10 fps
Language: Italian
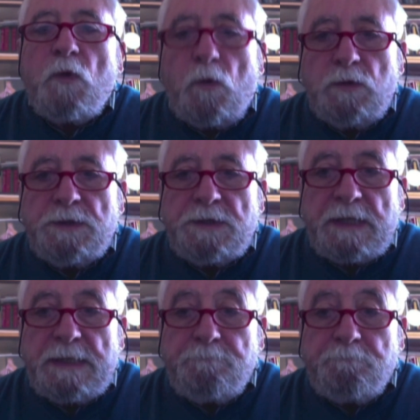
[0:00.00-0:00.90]

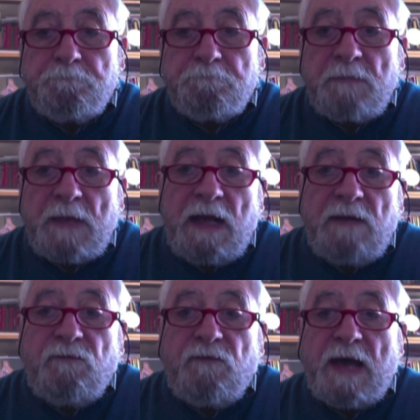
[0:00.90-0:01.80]
oltre
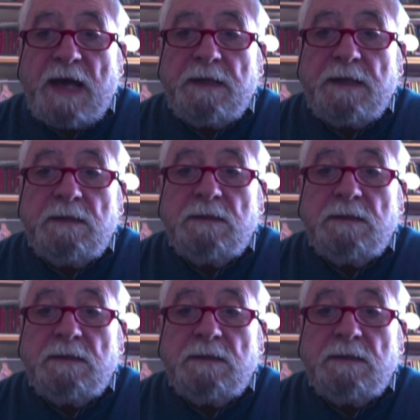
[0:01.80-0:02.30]
al fare